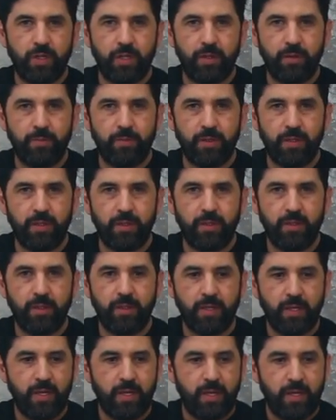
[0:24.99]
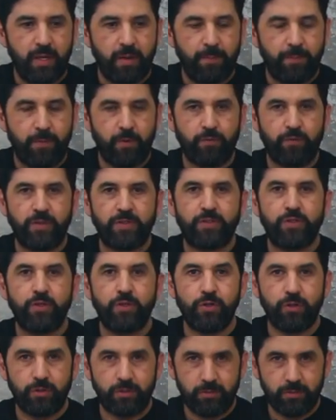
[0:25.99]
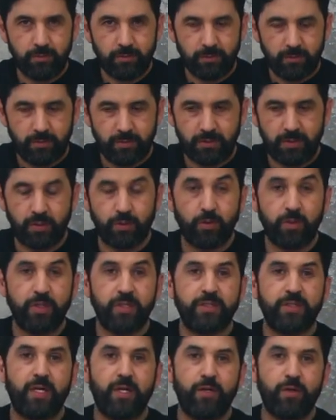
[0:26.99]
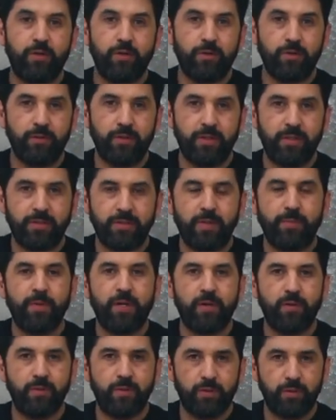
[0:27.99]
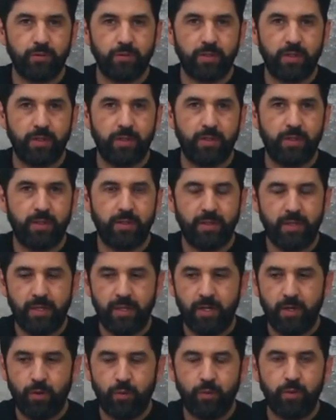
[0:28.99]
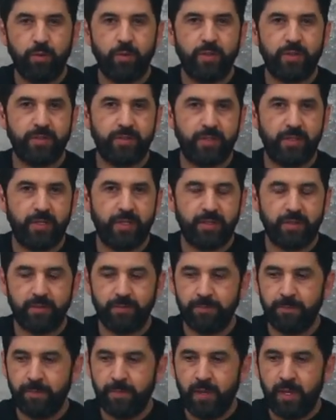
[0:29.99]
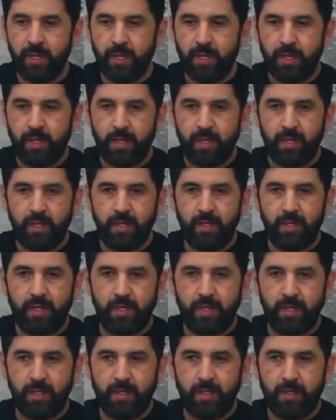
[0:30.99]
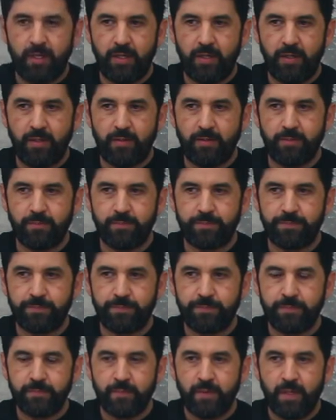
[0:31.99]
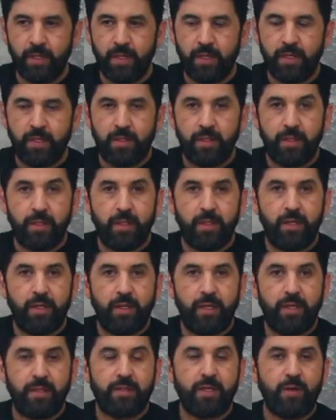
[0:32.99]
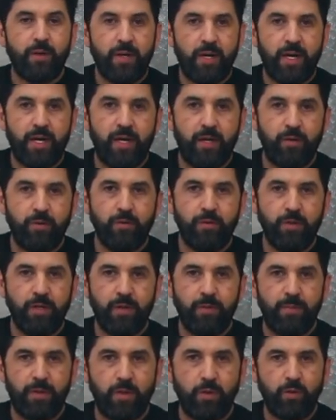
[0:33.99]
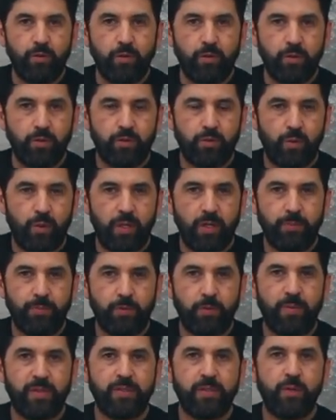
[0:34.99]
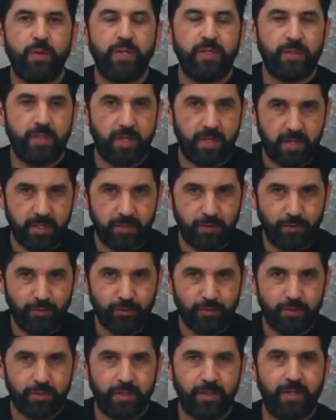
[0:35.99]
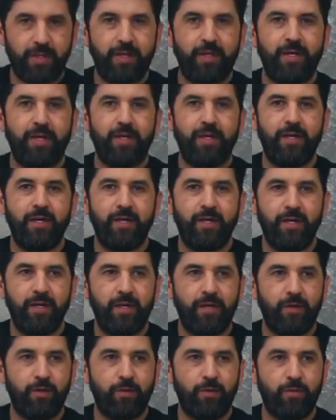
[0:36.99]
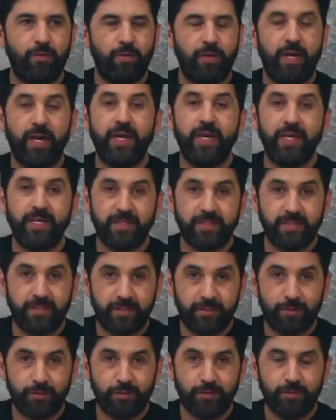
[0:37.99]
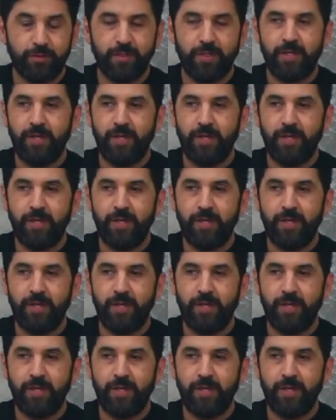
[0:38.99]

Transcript: de mi profesión siendo egresado de esta maravillosa universidad. Eh, he trabajado en el medio audiovisual por más de 20 años, eh, con gran éxito.